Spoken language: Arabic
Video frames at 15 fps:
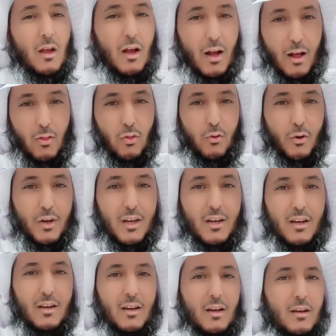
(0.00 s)
انظر
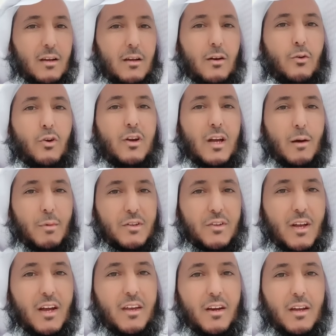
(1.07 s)
الى ركاب
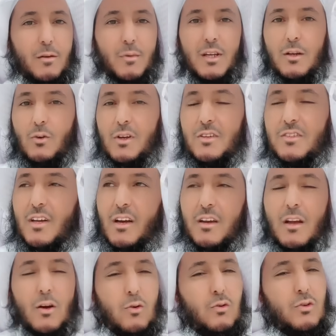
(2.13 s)
الطائره يميني ويساري
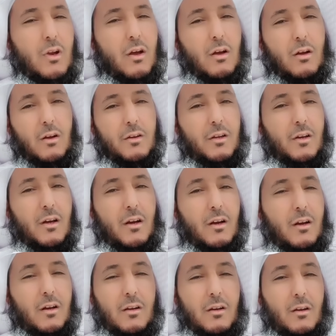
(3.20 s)
اقول لا
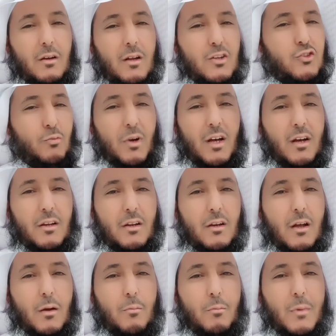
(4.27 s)
اله الا الله سبحان
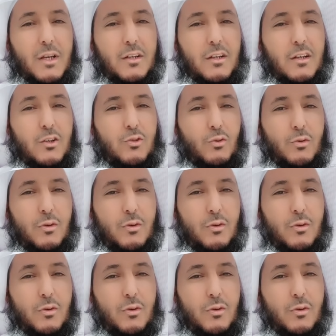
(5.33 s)
الله ميت